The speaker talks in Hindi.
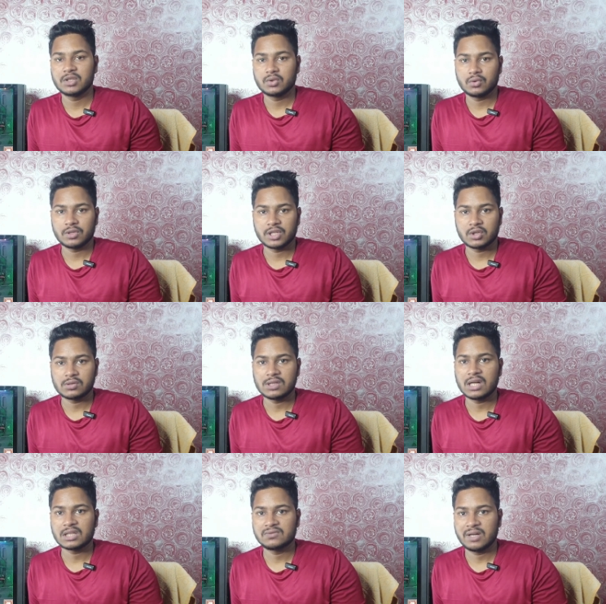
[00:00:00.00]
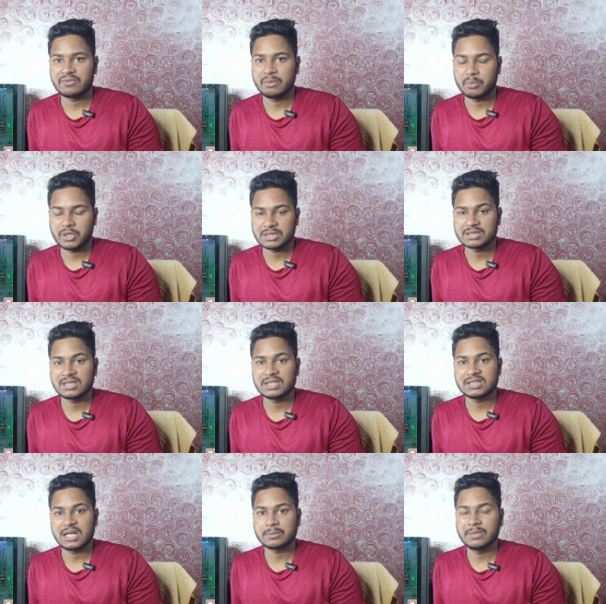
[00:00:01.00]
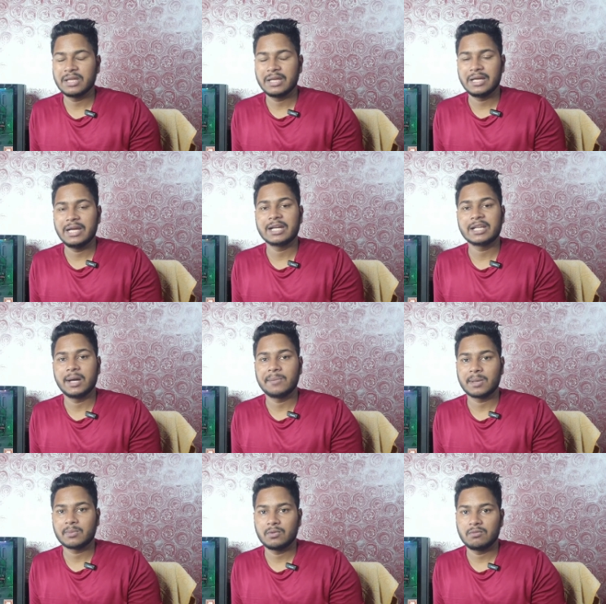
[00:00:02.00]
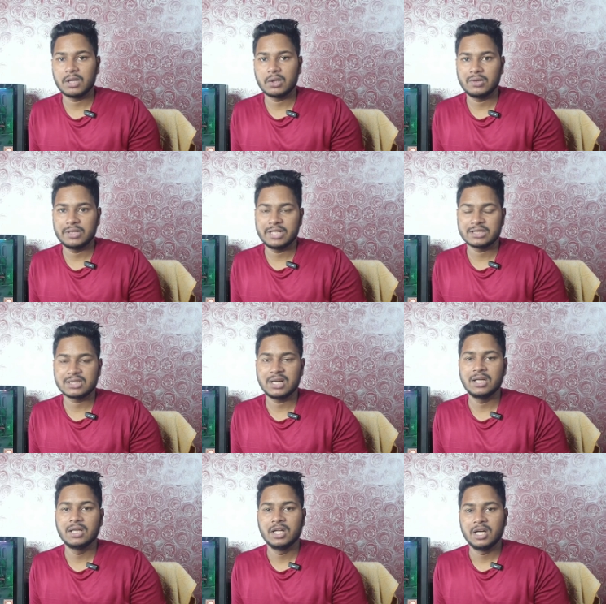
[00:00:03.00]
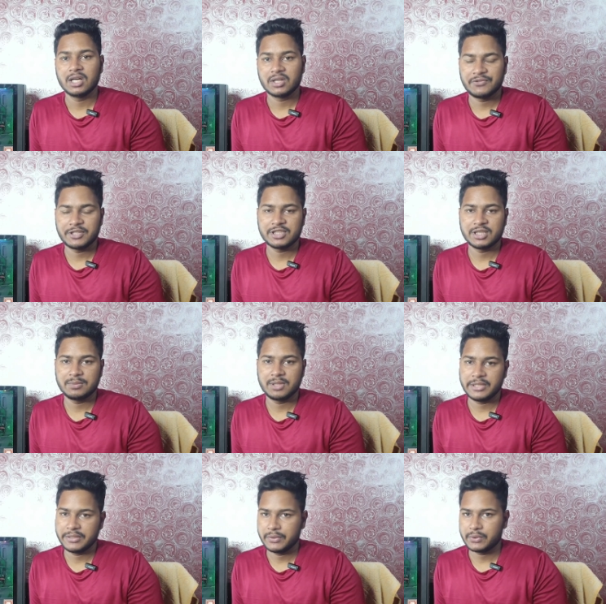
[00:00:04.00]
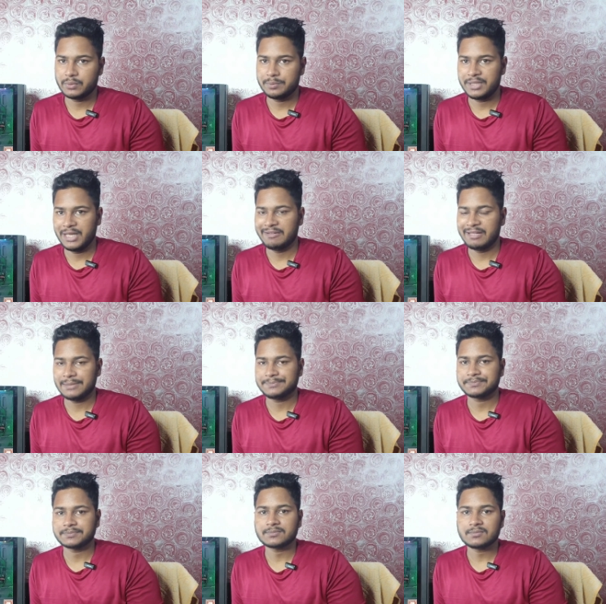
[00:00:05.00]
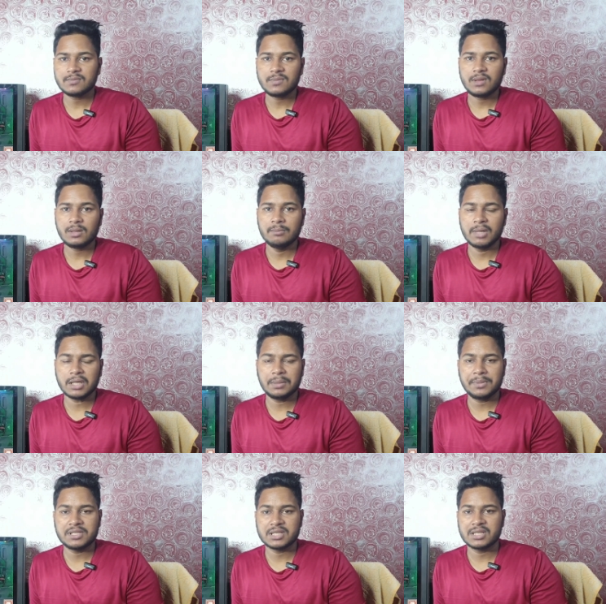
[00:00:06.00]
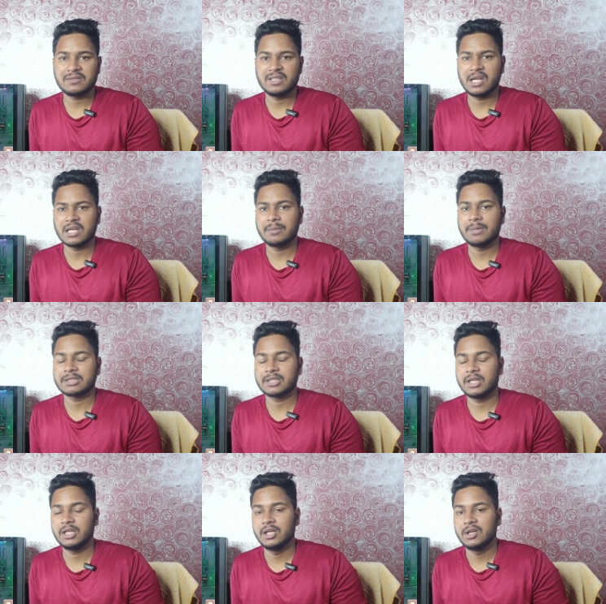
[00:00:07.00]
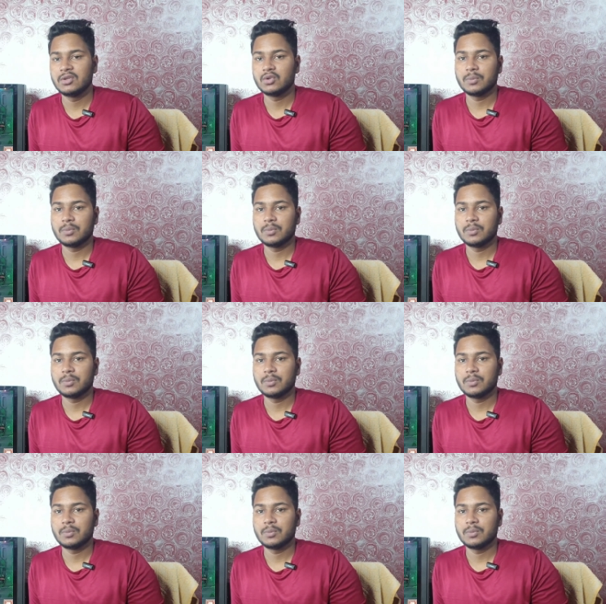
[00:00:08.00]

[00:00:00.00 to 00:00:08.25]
विथ कोजन फाइव की प्रोटेक्शन के साथ में एंड यहाँ पर आपको वन ट्वेंटी का रिफ्रेस रेट भी देखने को मिलने वाला है बाकी पीछे का डिजाइन की बात करें